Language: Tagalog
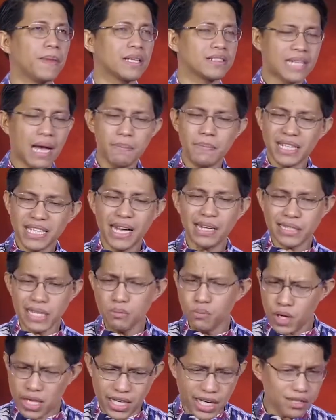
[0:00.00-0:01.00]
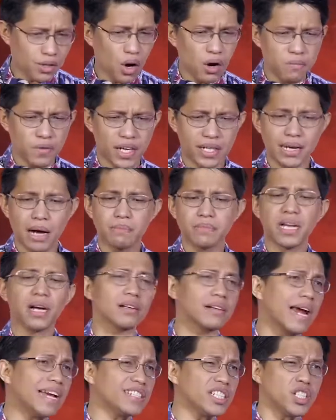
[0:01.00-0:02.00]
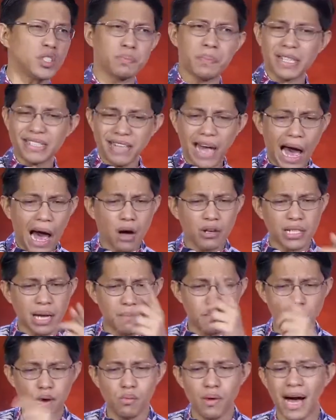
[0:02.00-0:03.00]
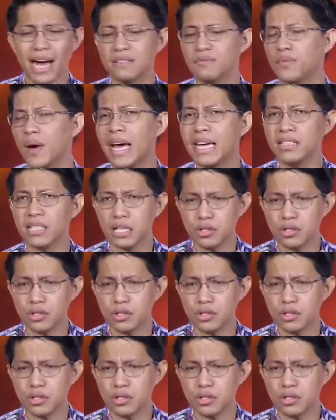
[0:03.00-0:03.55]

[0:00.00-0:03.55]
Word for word: Sabi natin, we can overcome the crisis, but how? Number one, find